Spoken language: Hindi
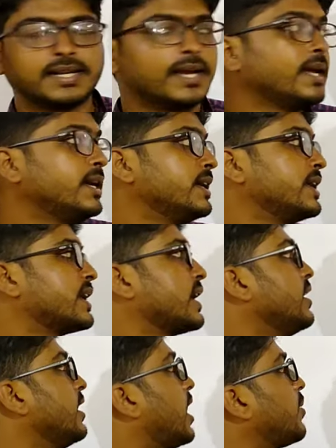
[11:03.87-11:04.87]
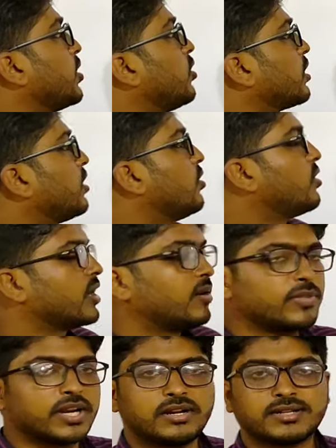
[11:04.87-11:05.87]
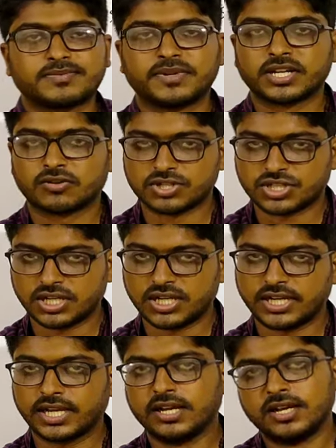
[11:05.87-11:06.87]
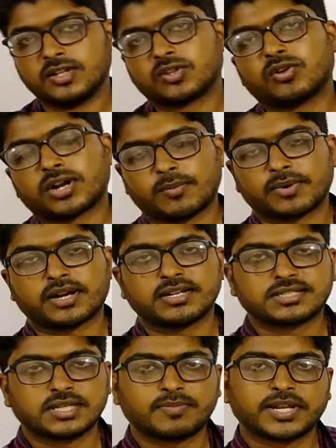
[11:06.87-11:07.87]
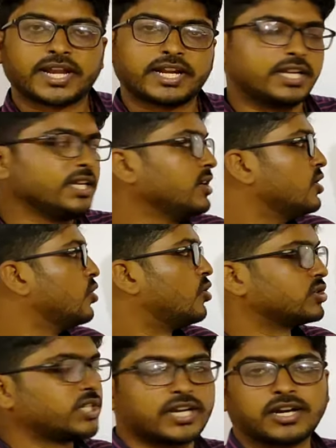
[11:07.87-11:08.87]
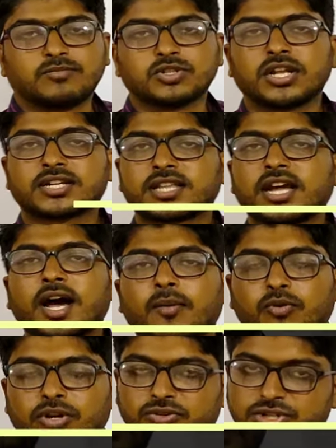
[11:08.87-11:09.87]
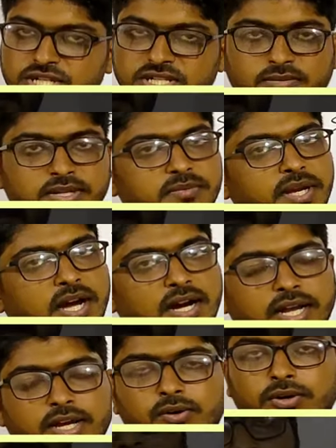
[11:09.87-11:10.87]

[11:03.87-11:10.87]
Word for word: करना है ठीक है अभी और, और हम रिलेटिव स्पीड के क्वेश्चन लेंगे तो और आपका कंसेप्ट क्लैरिटी हो जाएगा मुझे लगता है आपको ये क्वेश्चन समझ में आ गया